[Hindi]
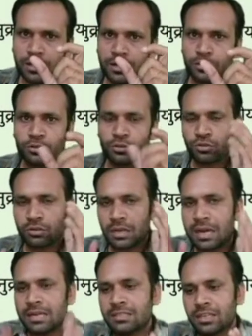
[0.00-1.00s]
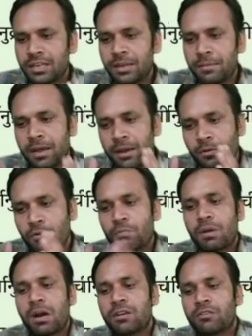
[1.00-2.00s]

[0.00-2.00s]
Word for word: तो जो लास्ट नेम है कुमार